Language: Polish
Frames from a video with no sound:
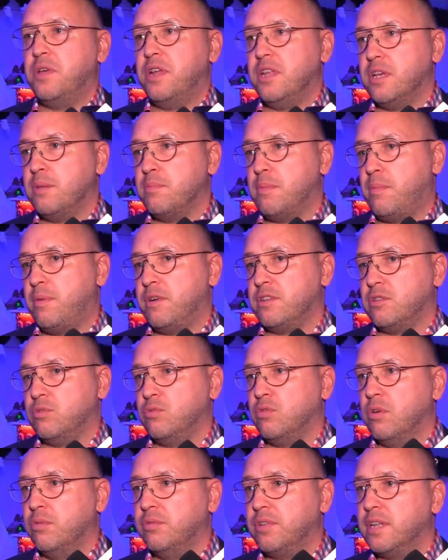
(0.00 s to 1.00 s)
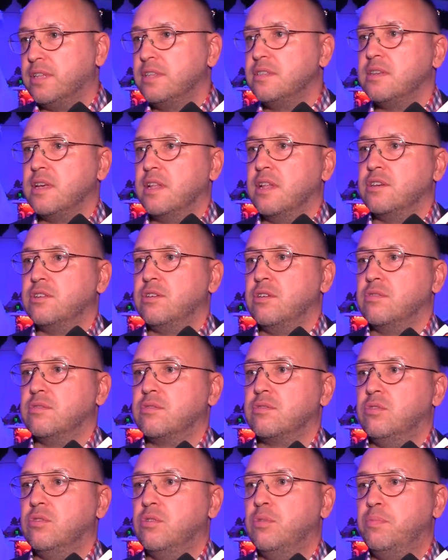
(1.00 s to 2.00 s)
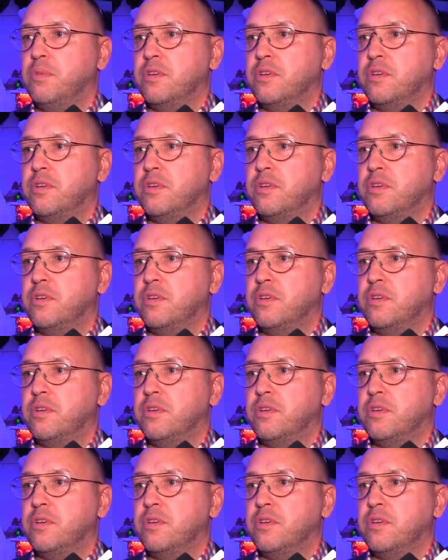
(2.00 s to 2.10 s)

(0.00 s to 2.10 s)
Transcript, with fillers: Piernik ma bardzo długą tradycję na Śląsku.